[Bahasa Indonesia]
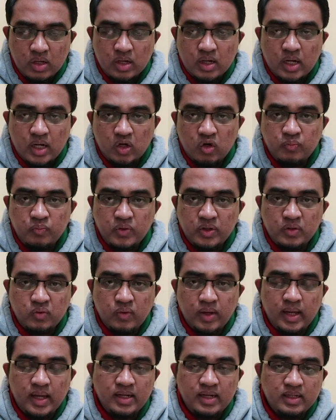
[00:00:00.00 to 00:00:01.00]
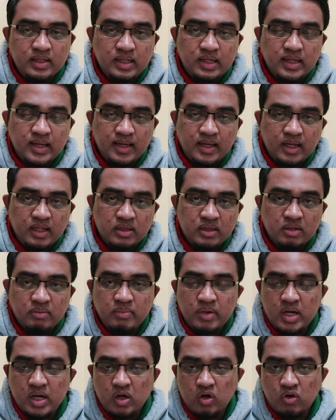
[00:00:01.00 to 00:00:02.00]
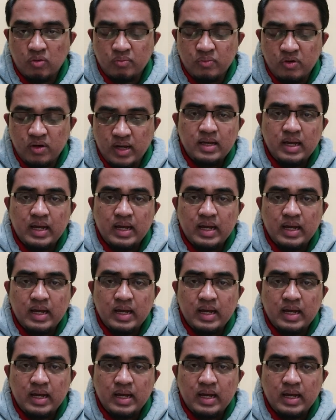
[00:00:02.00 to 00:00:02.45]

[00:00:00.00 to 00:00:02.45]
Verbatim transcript: Kalaupun WNI yang ingin terbang ke Lombok,